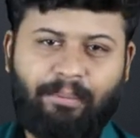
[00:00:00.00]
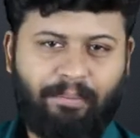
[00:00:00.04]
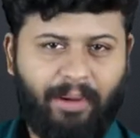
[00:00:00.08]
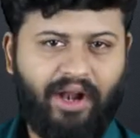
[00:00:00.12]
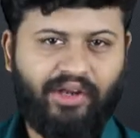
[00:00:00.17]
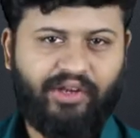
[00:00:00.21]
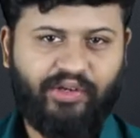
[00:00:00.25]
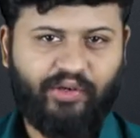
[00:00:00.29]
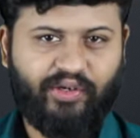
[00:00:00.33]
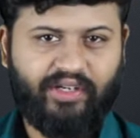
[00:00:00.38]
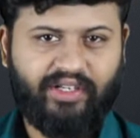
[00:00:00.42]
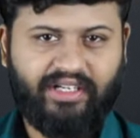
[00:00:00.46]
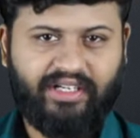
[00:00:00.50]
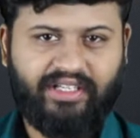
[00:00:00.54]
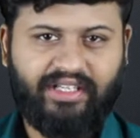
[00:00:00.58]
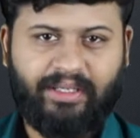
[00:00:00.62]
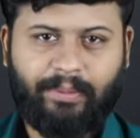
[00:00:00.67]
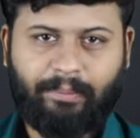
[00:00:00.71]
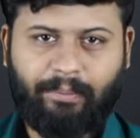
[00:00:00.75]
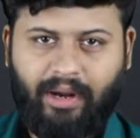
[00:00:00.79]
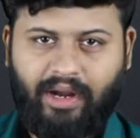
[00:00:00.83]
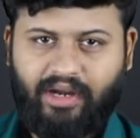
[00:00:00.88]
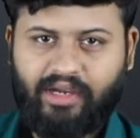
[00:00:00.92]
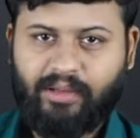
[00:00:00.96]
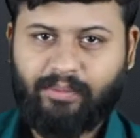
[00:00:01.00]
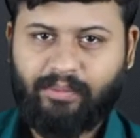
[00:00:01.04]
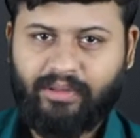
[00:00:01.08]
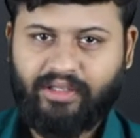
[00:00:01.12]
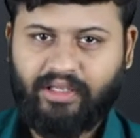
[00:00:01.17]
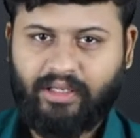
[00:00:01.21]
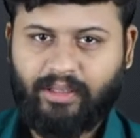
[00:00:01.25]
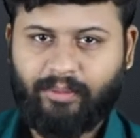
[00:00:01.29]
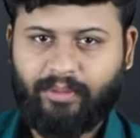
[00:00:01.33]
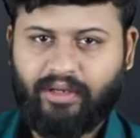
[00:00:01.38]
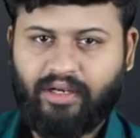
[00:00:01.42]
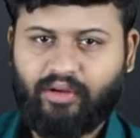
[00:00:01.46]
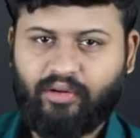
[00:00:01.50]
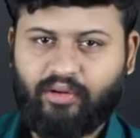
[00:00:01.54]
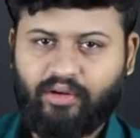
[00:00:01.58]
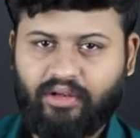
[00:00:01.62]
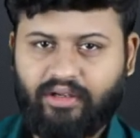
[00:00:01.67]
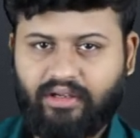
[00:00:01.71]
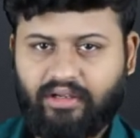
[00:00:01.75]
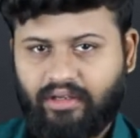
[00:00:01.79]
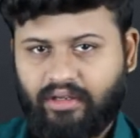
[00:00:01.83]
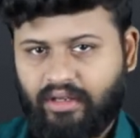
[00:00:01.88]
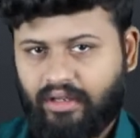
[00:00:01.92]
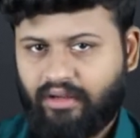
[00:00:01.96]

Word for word: பாட்டியோட கதை பாட்டி பார்த்திங்க அப்படின்னா ஒரு